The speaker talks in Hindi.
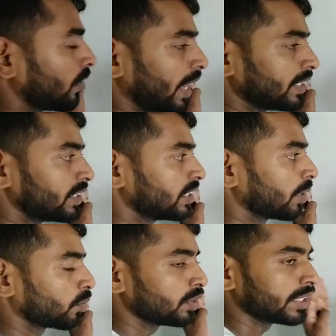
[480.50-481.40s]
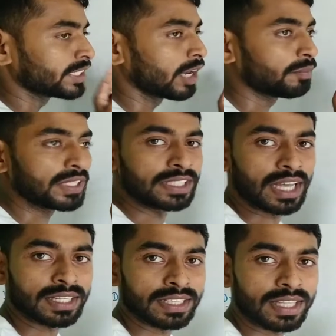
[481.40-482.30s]
ड्राइंग सीट हमको एग्ज़ाम में
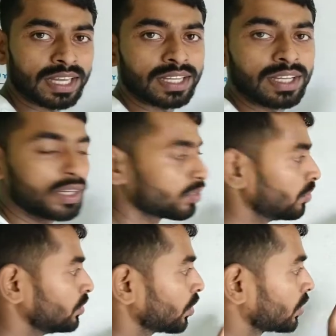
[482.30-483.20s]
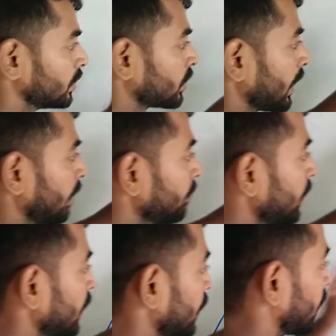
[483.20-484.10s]
दिया जाता है तो जो जिसके हम
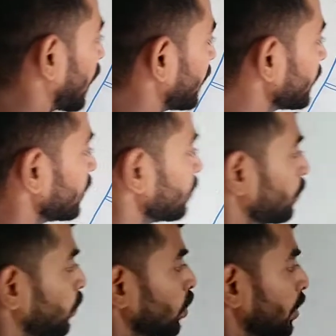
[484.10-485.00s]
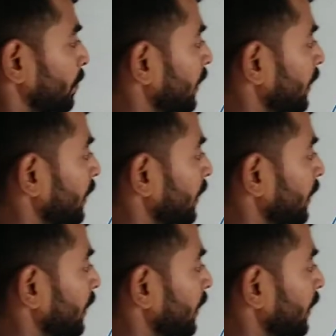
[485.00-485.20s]
ड्राइंग बोर्ड